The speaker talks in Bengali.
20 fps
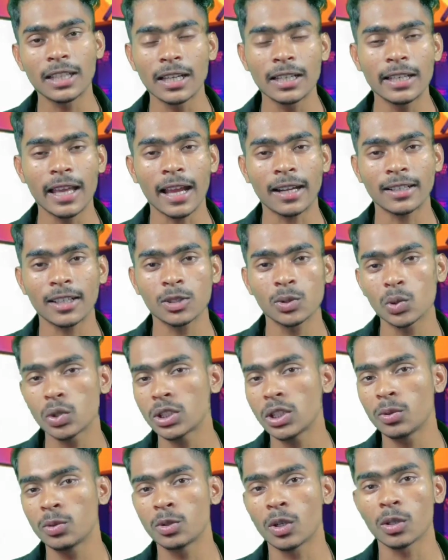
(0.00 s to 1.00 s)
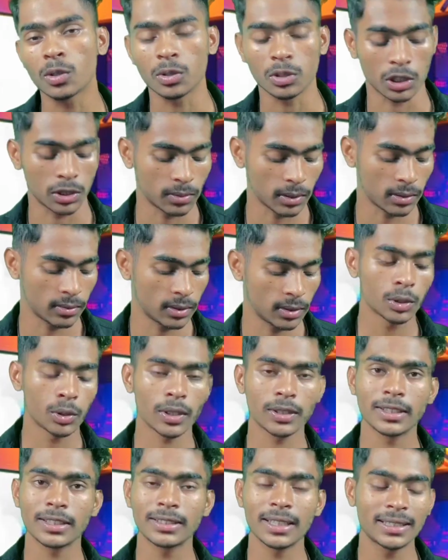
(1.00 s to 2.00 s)
ইনস্ট্যান্টলি একটা চুটকে উইথড্রল করতে পারবেন তো
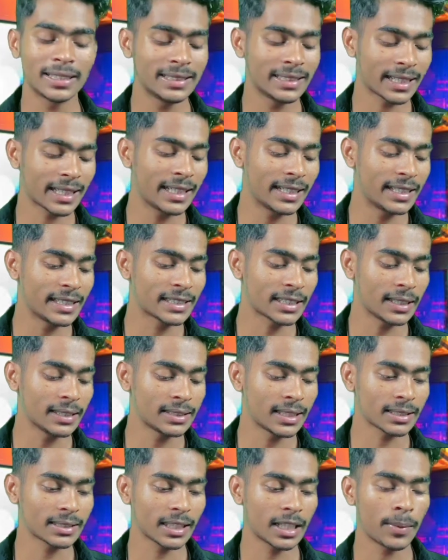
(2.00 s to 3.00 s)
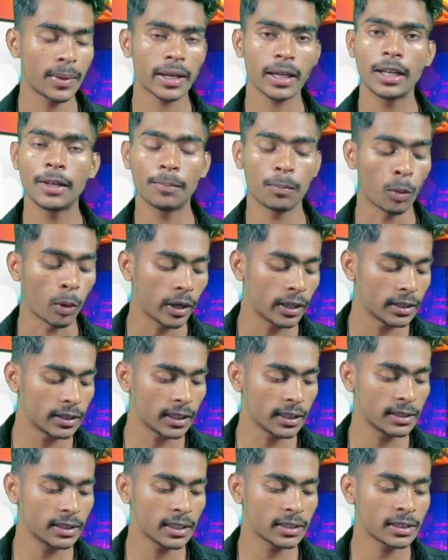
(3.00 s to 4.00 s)
দেখতে পাচ্ছেন এখানে ডিসকারি সেকশন আমার এখানে পয়েন্ট
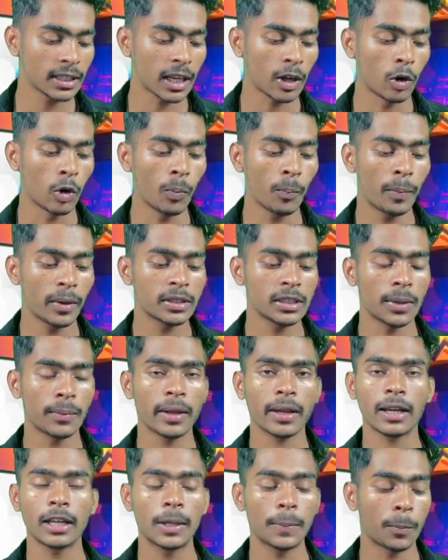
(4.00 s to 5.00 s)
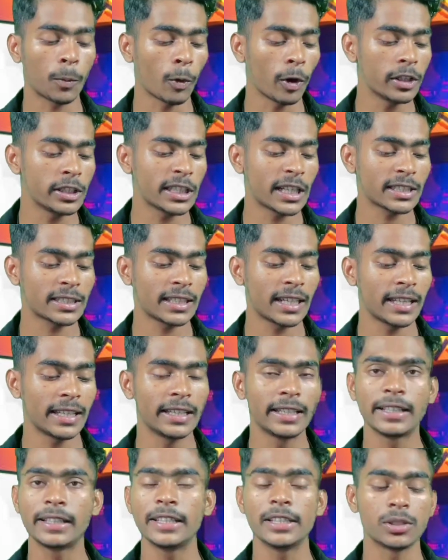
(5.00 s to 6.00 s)
দিয়ে দিয়েছে আর হোম পেজে আমার এখানে পয়েন্ট যেটা সেটা
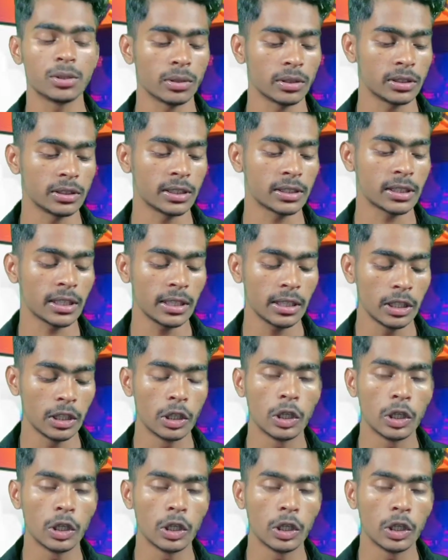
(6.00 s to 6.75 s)
ইনক্রিজ হয়ে গিয়েছে